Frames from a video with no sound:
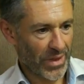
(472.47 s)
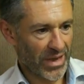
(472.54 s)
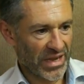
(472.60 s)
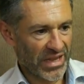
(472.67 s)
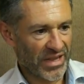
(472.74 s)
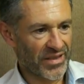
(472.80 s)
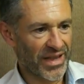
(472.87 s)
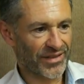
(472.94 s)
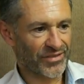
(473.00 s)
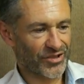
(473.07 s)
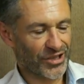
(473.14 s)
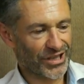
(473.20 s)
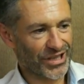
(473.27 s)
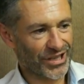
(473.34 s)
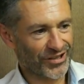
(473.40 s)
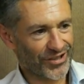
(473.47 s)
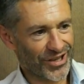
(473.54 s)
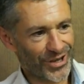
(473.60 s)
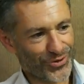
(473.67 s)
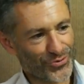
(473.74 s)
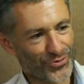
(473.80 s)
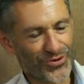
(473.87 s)
Et l'idée qui
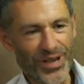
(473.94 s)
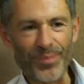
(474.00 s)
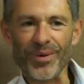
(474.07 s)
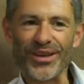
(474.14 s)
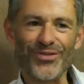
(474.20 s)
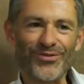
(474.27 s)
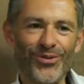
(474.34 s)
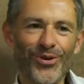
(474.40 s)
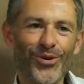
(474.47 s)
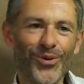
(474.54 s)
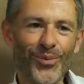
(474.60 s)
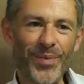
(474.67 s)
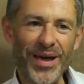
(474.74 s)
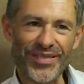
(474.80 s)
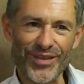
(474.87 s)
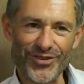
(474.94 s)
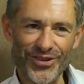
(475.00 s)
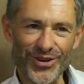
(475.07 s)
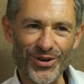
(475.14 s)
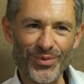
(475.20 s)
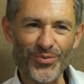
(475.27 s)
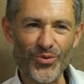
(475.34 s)
était jusqu'à présent euh,
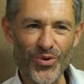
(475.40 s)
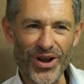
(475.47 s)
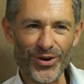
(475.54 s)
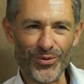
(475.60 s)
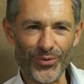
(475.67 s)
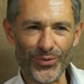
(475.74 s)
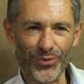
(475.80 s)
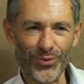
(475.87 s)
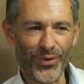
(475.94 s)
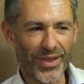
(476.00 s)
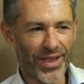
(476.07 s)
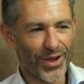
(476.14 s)
partagée comme quoi le,